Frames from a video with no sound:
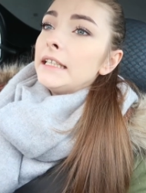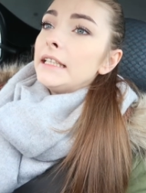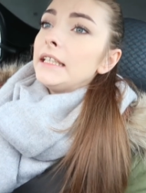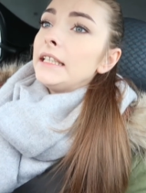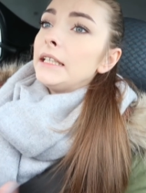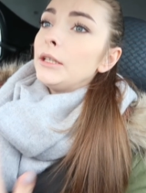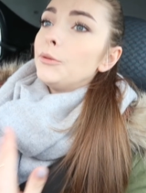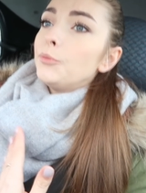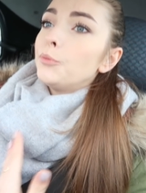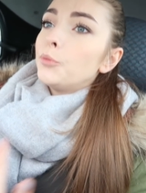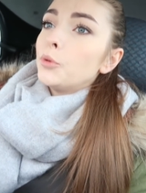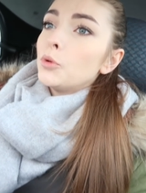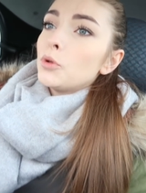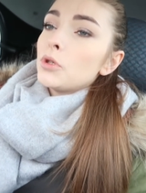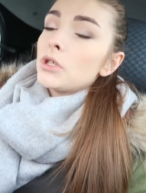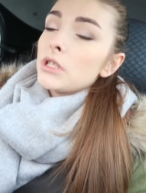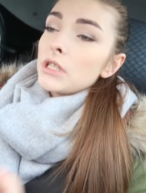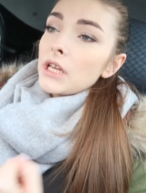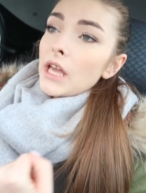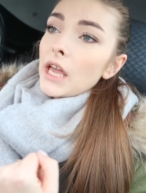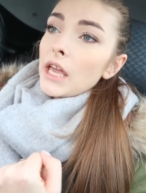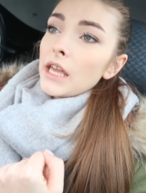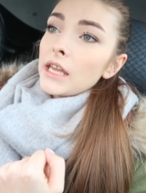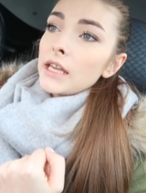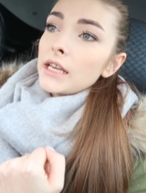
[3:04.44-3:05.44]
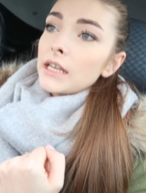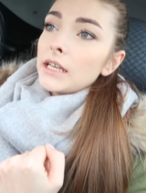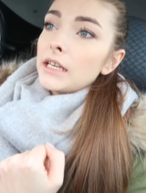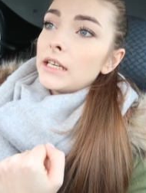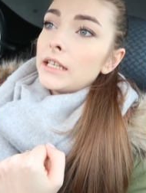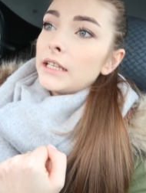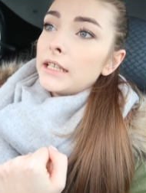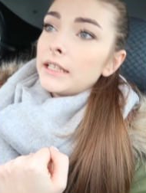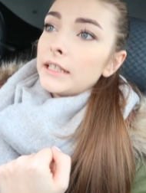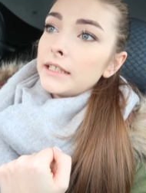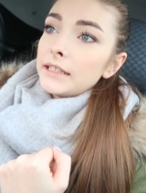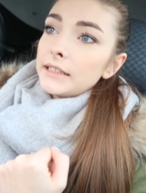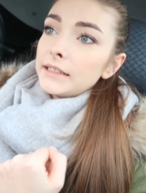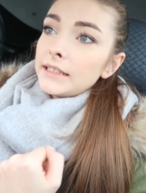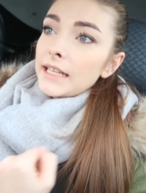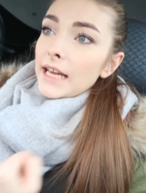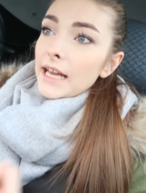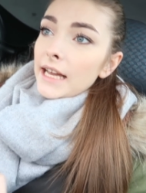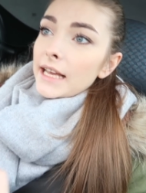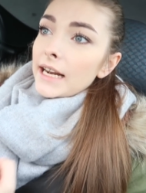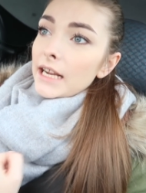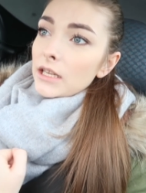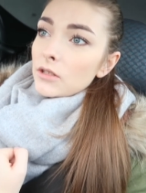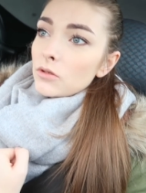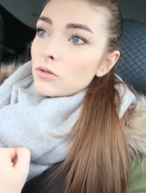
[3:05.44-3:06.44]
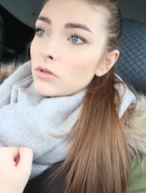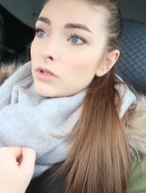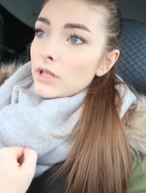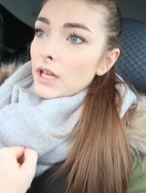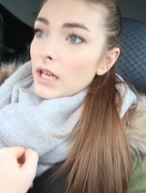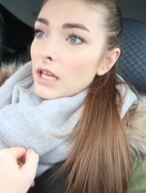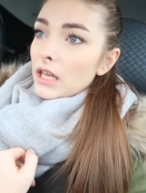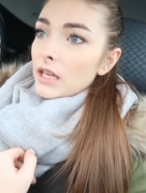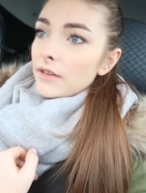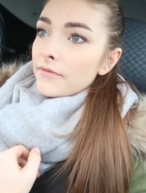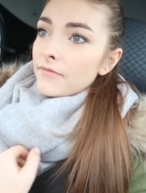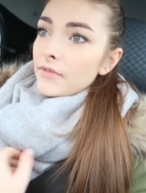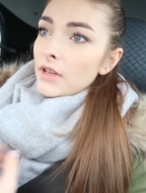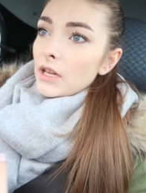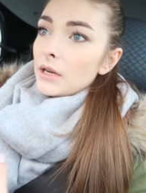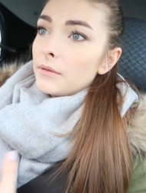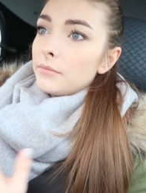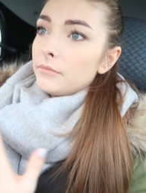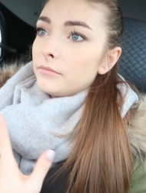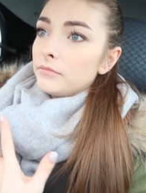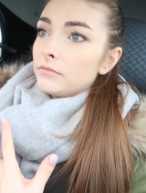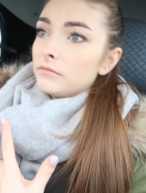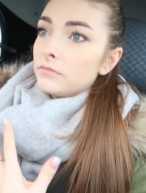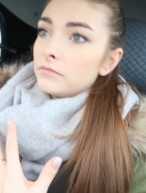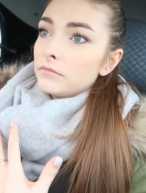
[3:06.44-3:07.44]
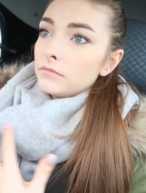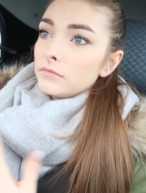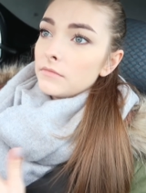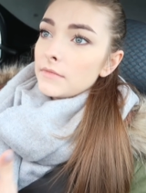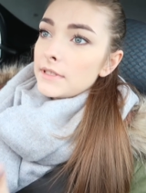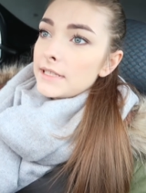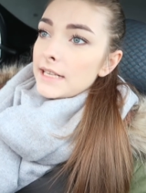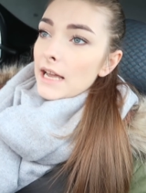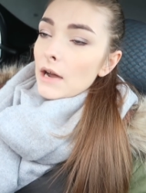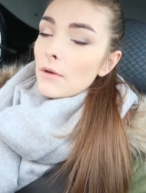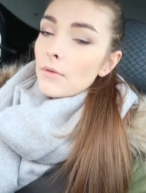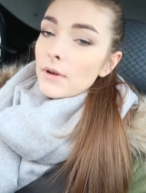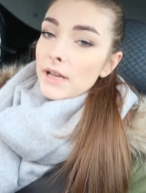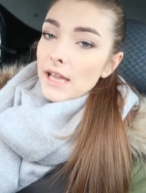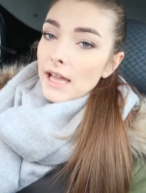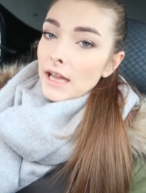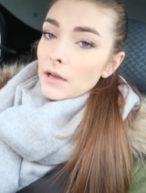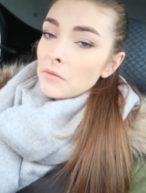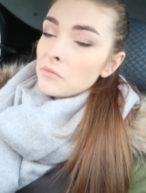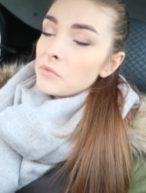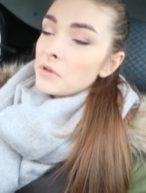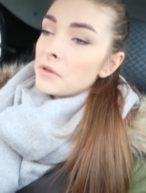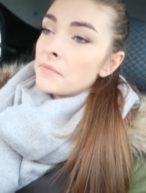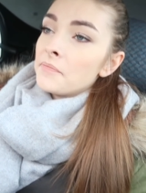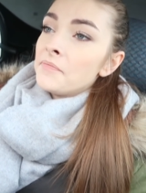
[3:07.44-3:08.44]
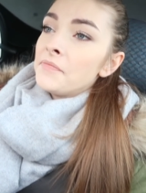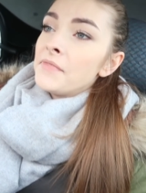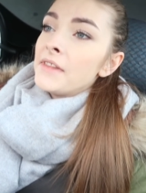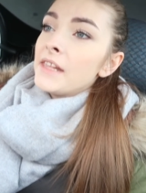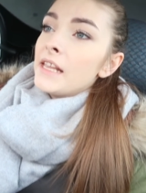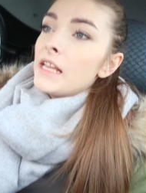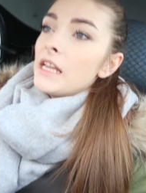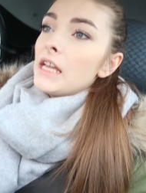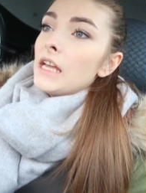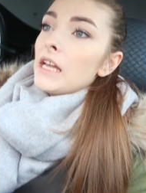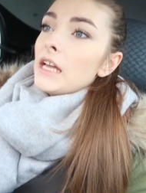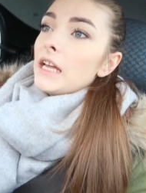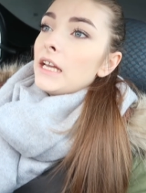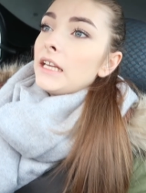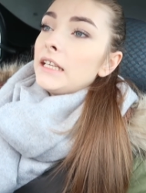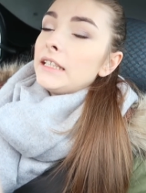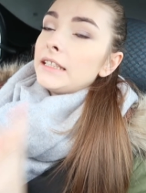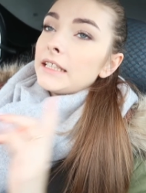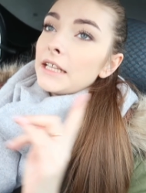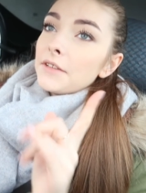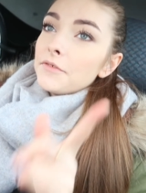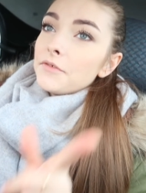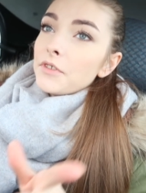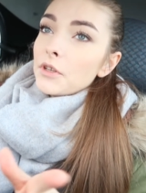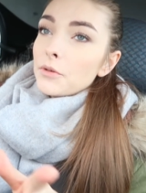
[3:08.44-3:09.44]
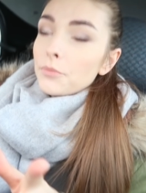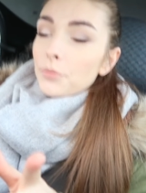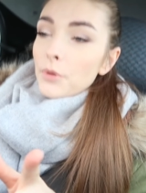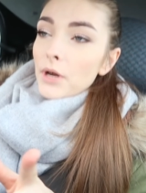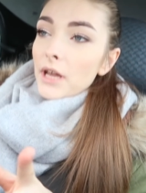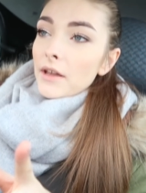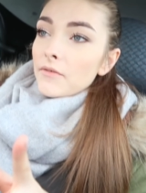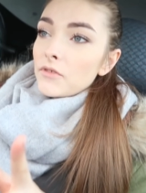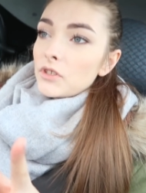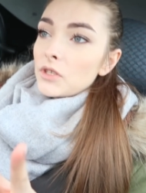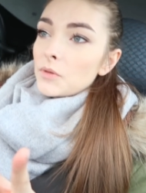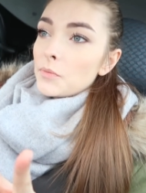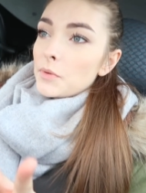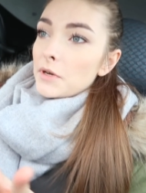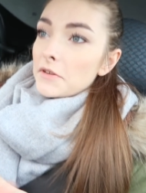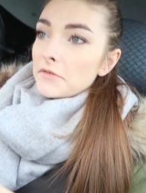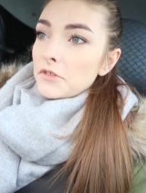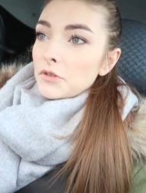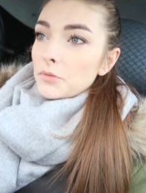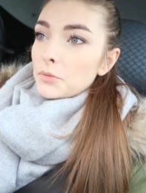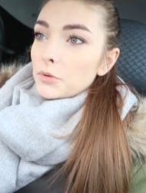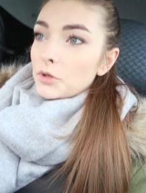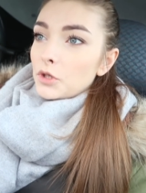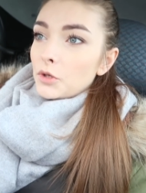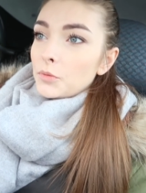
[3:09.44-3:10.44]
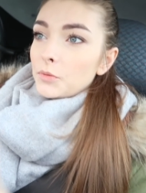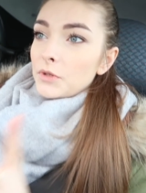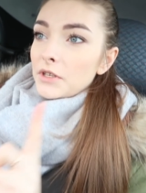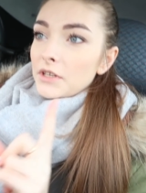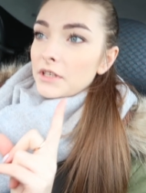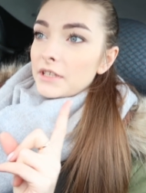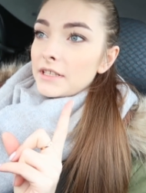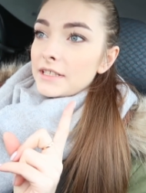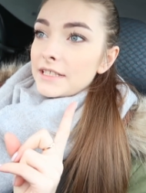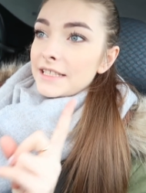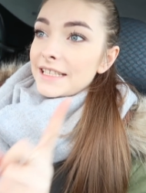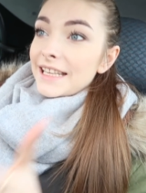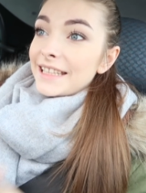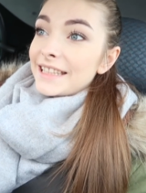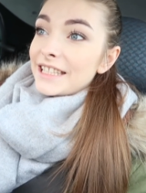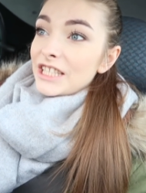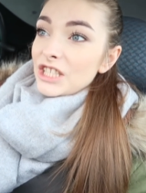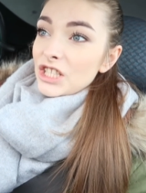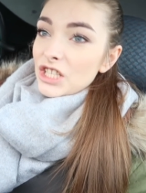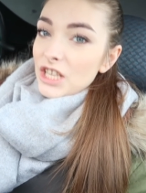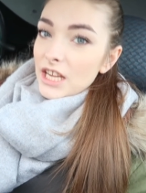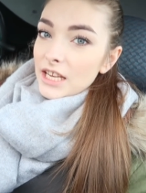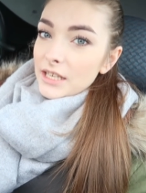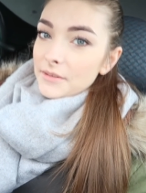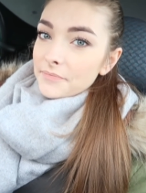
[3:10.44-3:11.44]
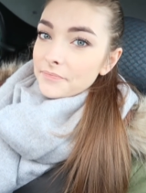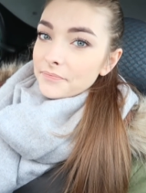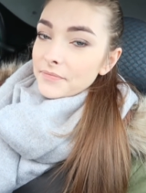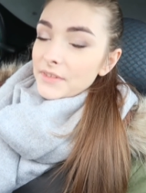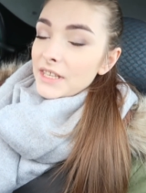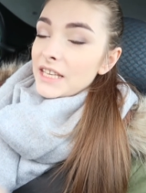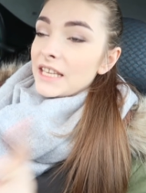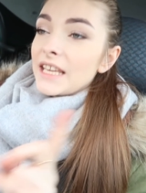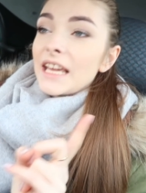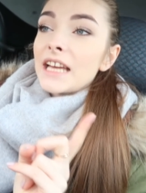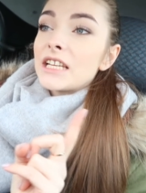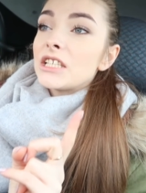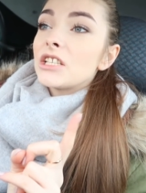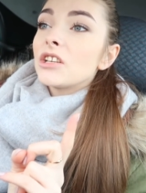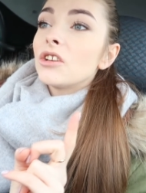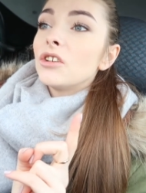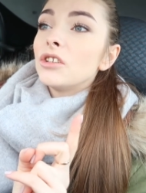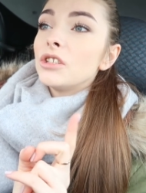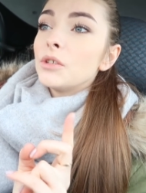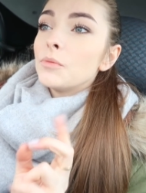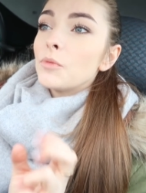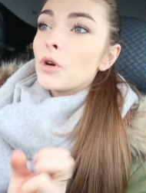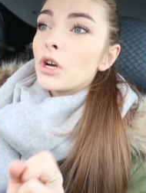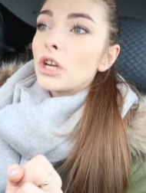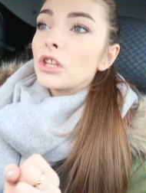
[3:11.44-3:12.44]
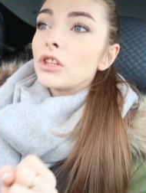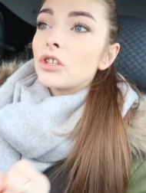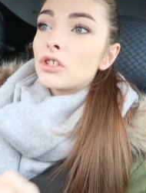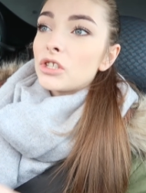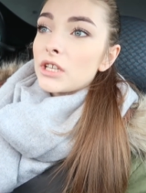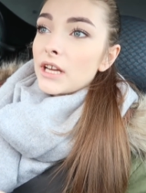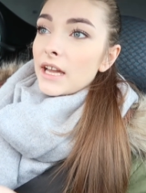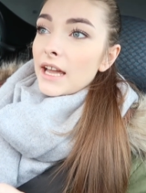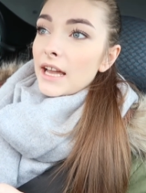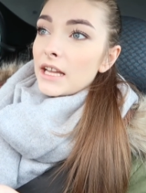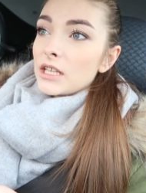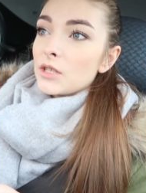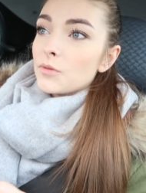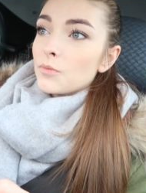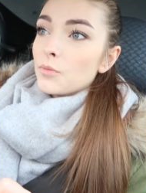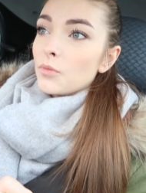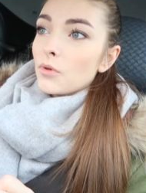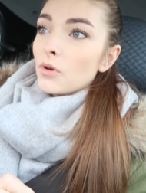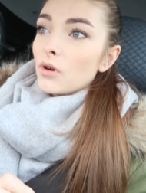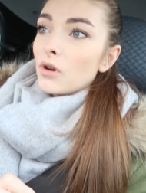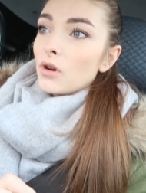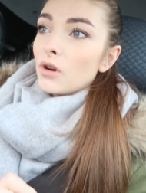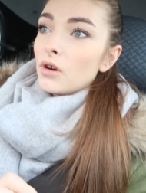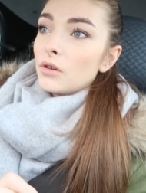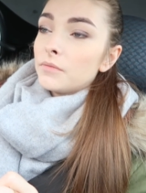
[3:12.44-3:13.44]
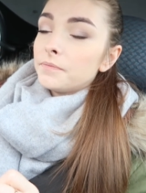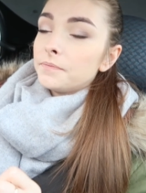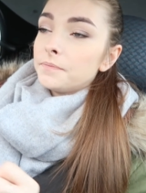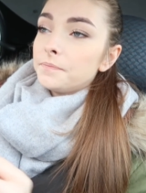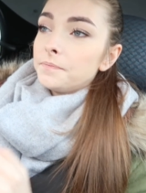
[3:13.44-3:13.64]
i później e, nagrać już taki film cały jakby. I ten film pojawi się prawdopodobnie za tydzień. I ja się go nie mogę doczekać, bo